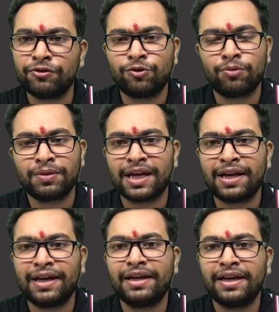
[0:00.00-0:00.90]
स्कोर बताना
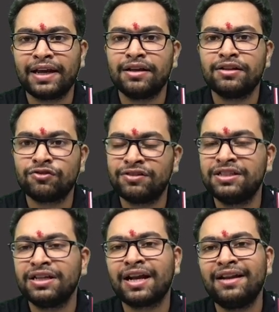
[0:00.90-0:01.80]
है ठीक है जो
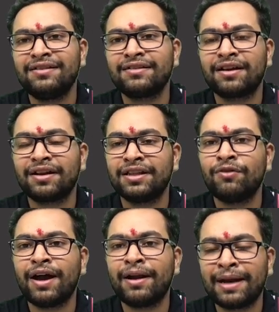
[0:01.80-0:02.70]
सीजल का एनालिसिस कर रहे थे वो
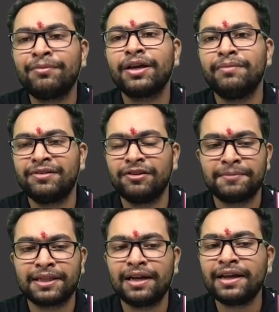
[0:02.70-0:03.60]
अटेम्प्ट के बेसिस
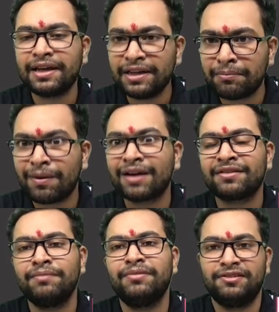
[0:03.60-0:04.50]
पे था लेकिन ये मार्क्स
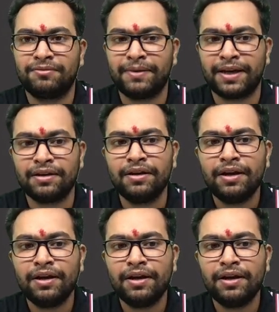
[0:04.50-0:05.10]
के बेसिस पे है